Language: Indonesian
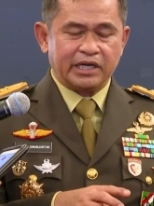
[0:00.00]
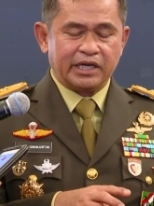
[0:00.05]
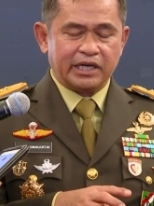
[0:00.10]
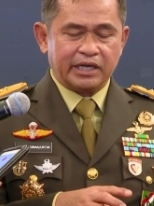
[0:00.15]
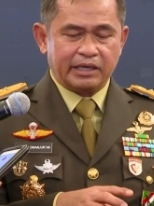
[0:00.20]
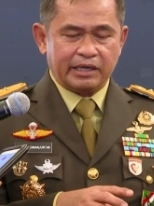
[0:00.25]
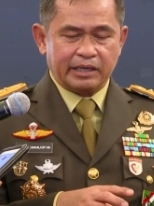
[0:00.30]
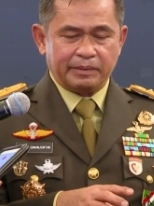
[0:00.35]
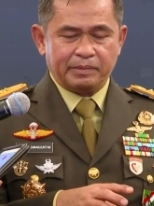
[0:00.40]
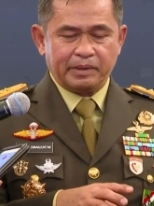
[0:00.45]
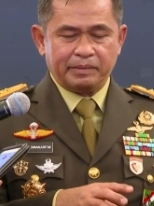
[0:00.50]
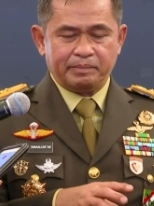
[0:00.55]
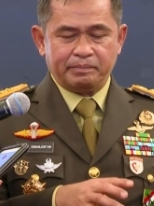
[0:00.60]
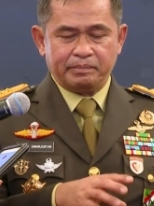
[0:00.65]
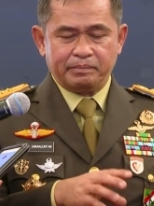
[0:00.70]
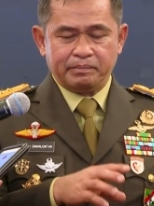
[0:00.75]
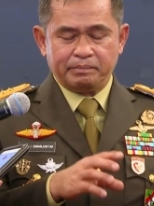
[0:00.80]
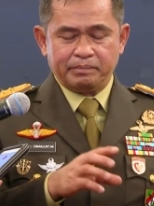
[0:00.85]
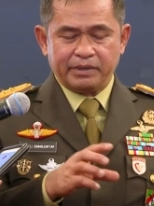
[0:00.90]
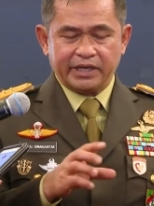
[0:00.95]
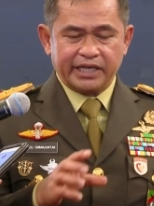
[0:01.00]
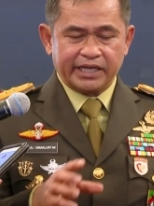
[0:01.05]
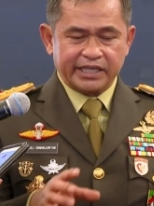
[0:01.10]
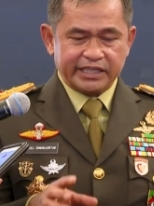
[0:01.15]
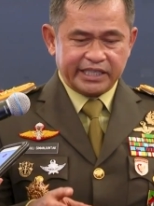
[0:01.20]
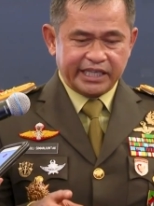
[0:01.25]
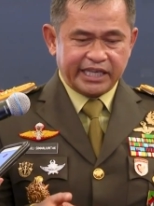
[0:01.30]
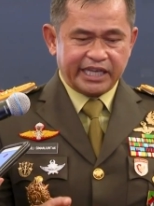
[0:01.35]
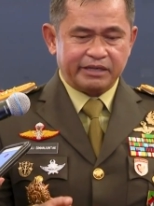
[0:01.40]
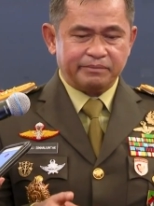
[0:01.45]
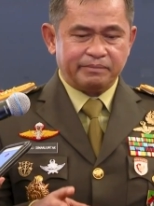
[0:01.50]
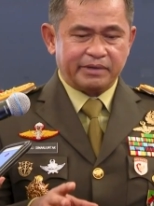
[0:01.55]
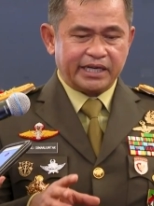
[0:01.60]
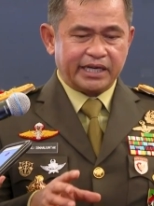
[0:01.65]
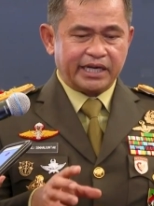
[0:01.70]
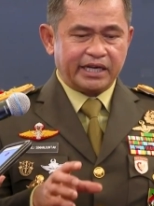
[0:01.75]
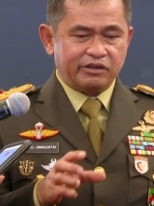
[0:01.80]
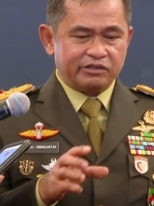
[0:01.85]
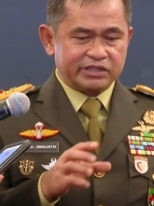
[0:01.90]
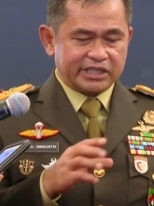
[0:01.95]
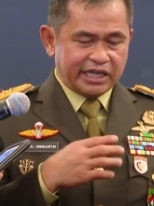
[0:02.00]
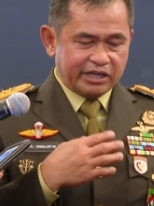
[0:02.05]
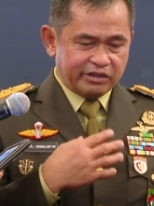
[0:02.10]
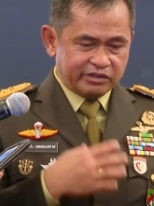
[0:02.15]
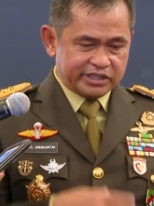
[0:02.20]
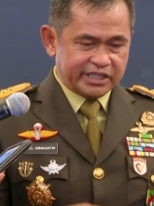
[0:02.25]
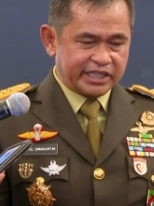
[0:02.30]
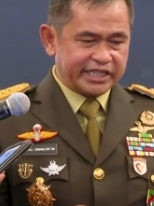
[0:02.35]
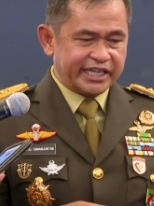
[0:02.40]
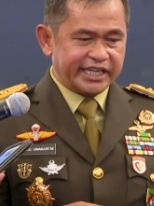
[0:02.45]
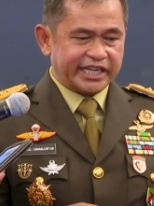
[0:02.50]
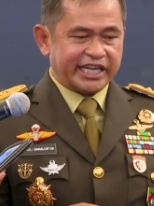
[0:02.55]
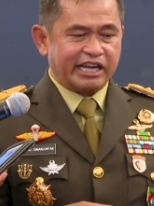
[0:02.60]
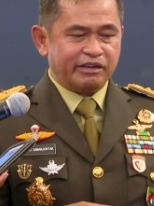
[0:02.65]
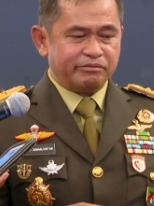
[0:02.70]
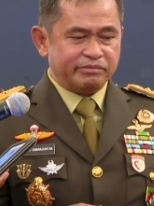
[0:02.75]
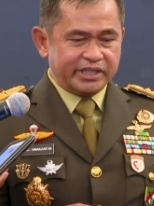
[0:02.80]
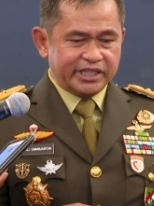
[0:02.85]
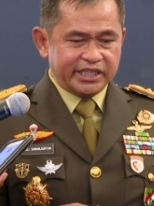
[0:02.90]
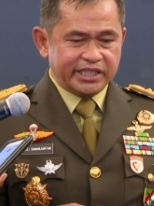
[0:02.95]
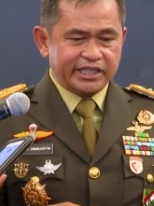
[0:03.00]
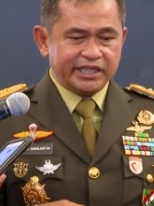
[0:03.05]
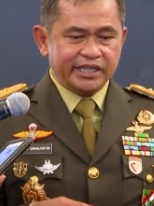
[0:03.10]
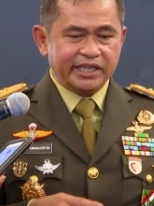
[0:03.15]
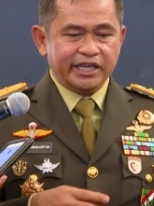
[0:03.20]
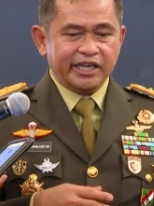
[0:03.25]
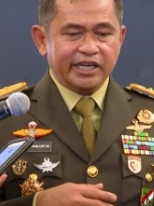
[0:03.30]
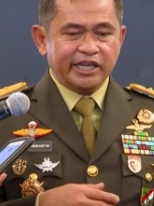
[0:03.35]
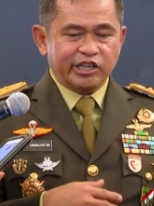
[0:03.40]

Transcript: uh, apa pengertian pada anggota-anggota dari kami